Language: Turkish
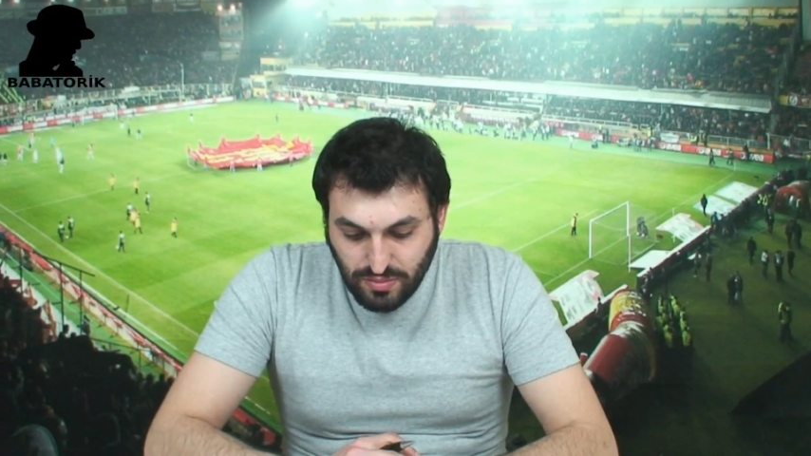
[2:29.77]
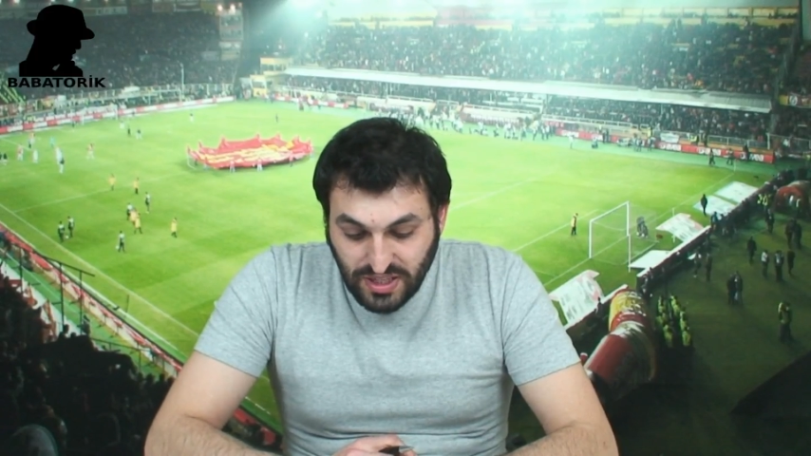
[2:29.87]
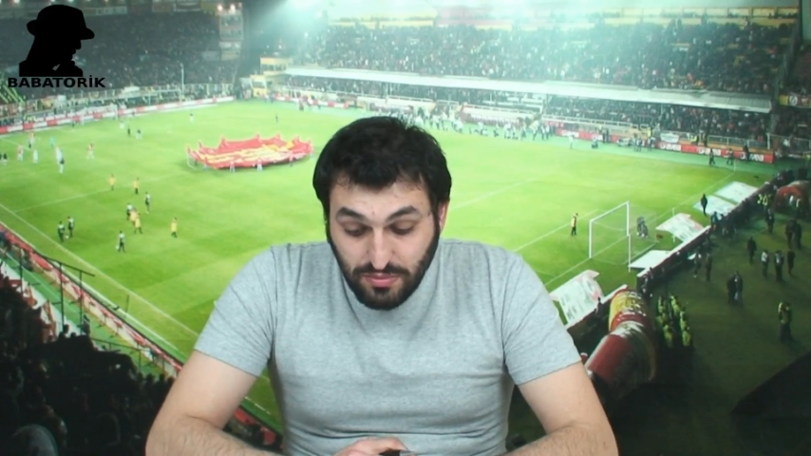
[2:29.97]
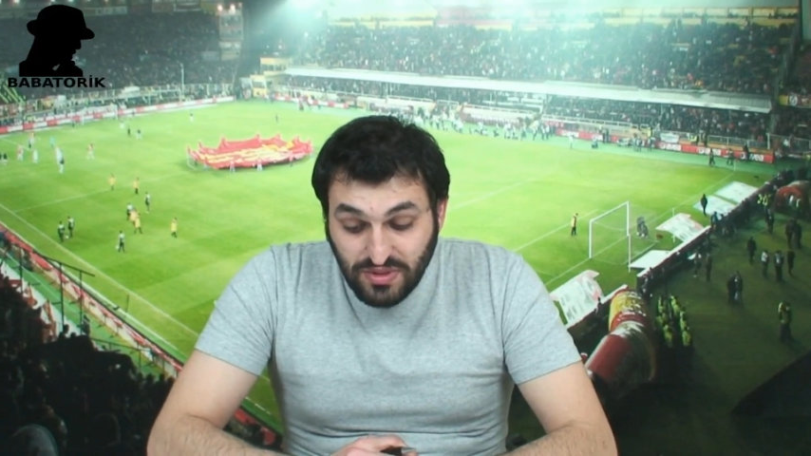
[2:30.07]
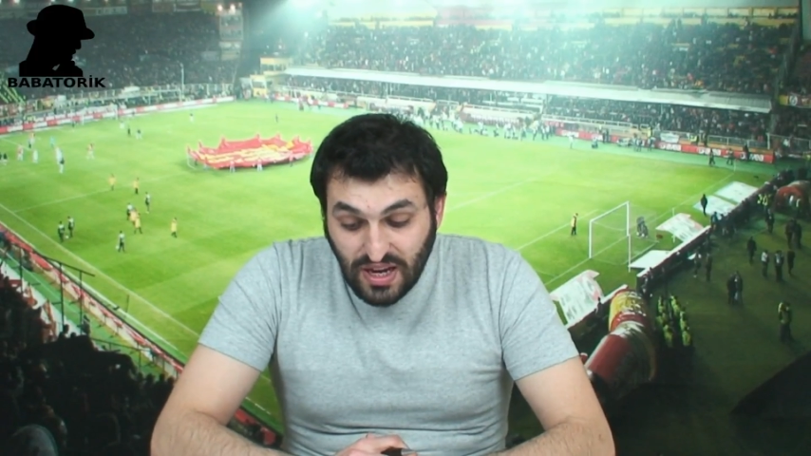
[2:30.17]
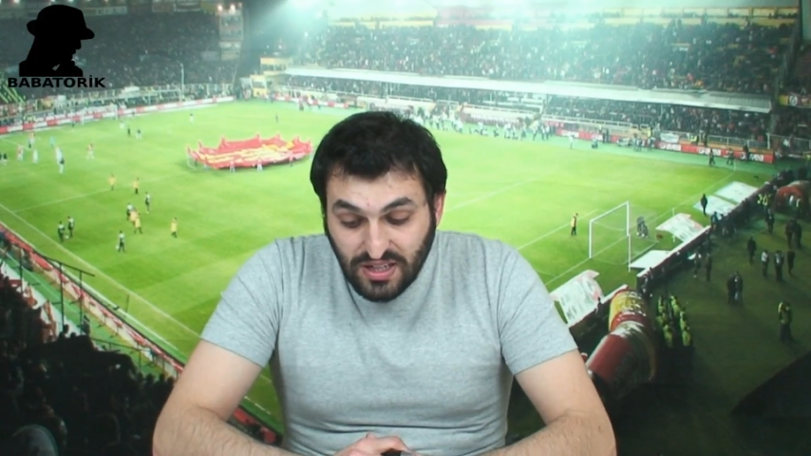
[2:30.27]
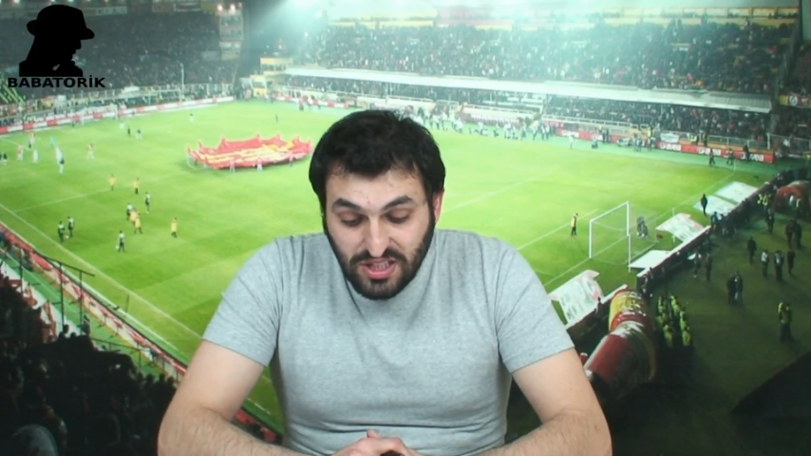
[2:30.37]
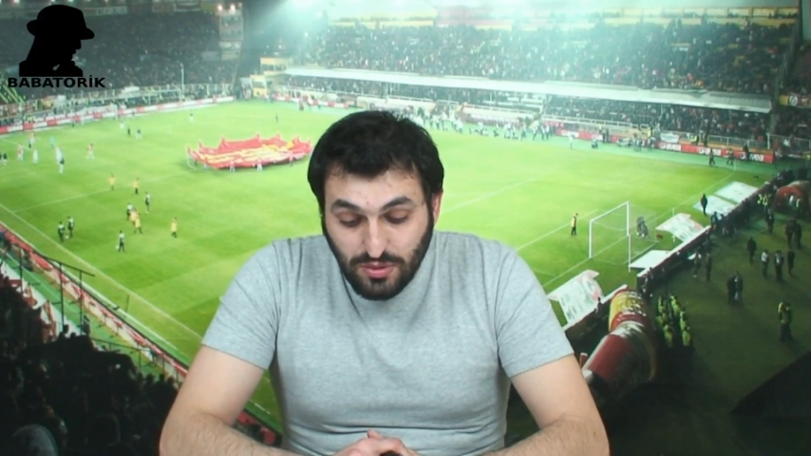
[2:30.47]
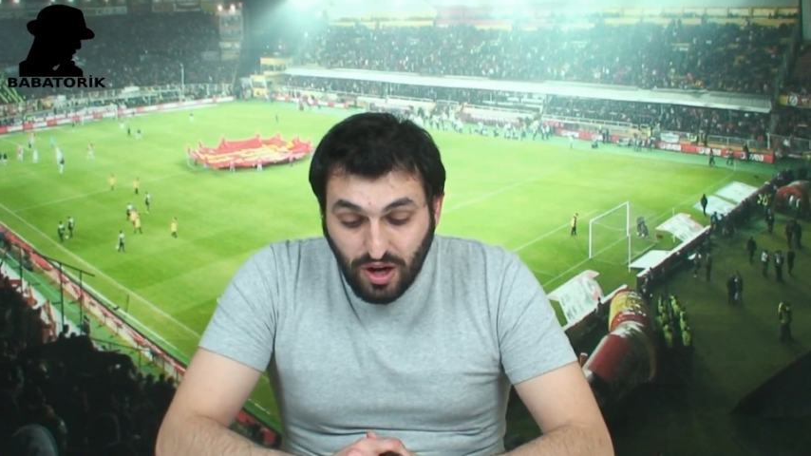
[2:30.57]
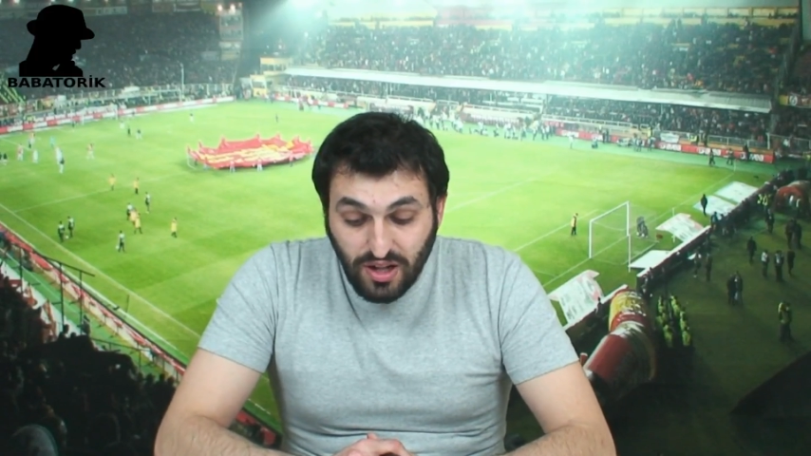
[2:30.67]
benim
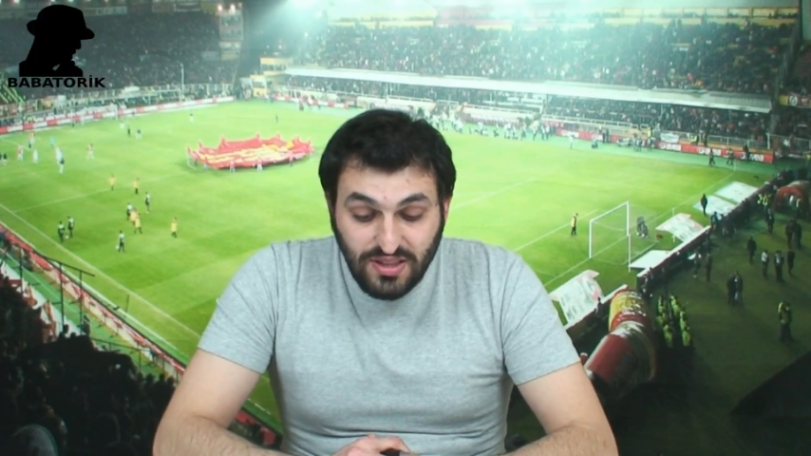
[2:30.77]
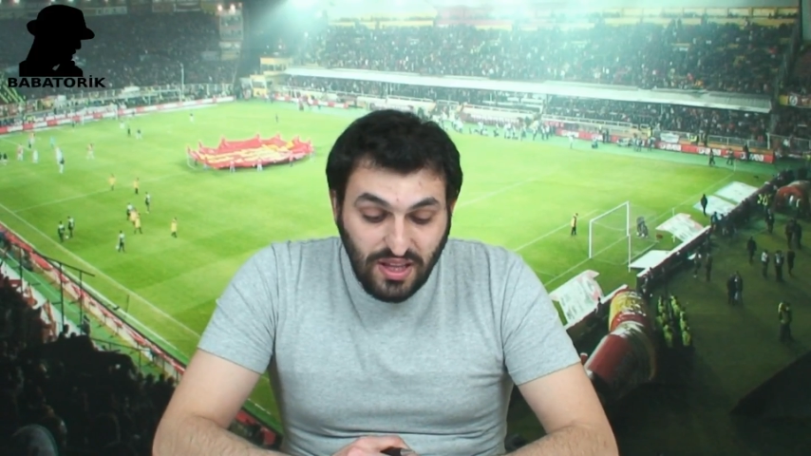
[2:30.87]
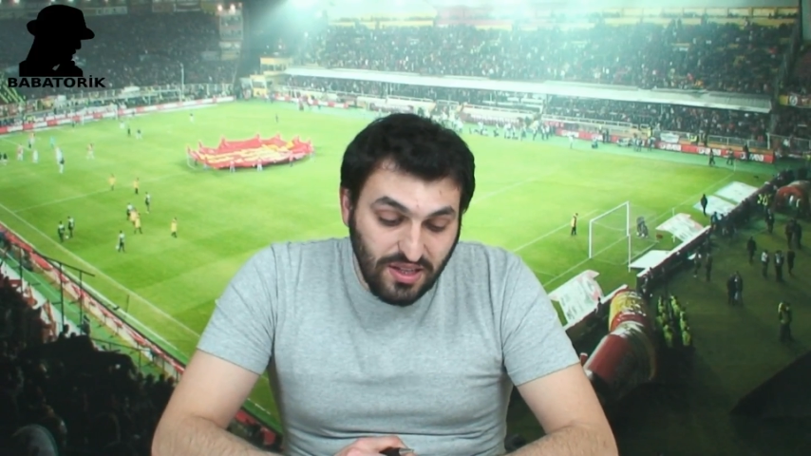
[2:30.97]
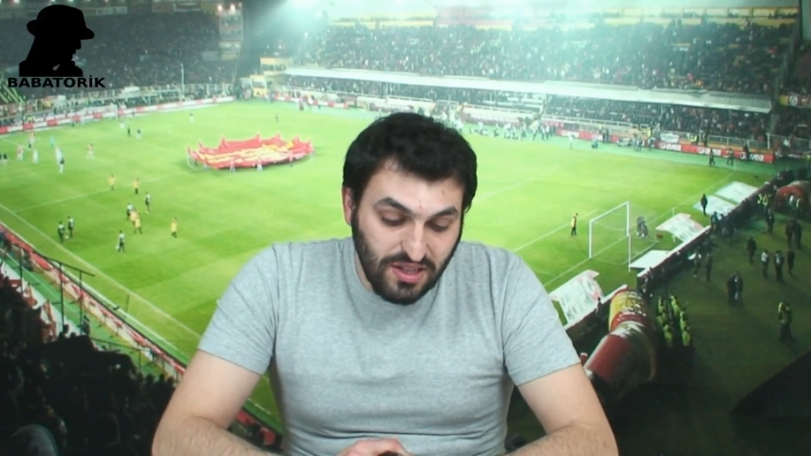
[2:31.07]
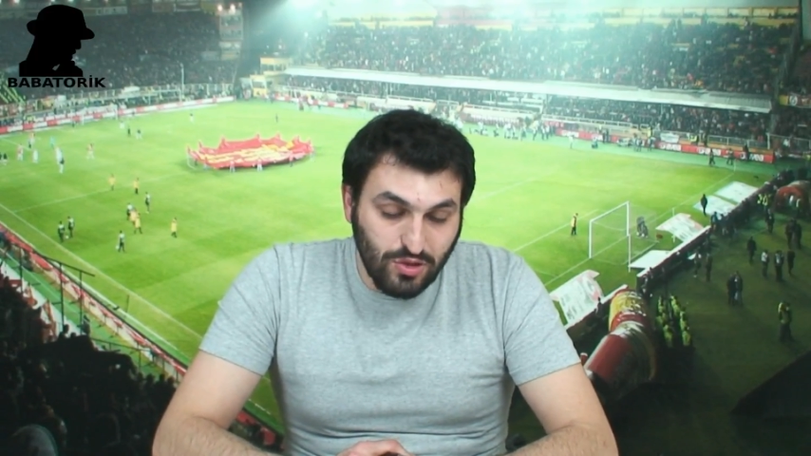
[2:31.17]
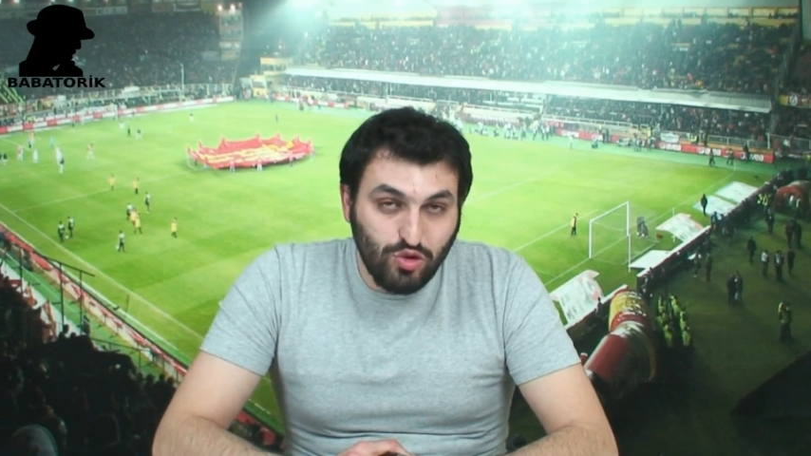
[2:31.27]
tercihim alttan yana.